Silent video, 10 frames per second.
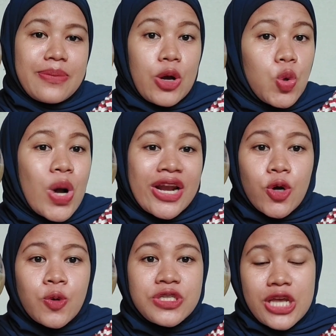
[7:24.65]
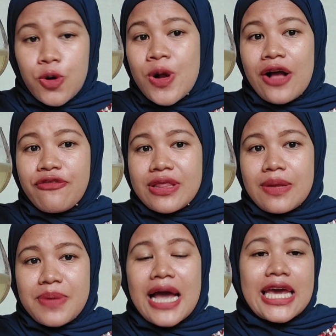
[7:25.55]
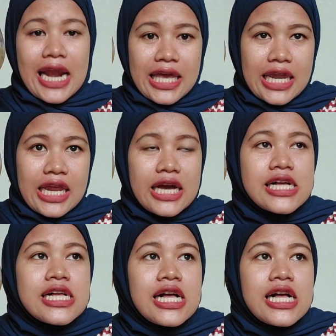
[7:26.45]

aku karena kondisi aku nggak fit tapi akhir-akhirnya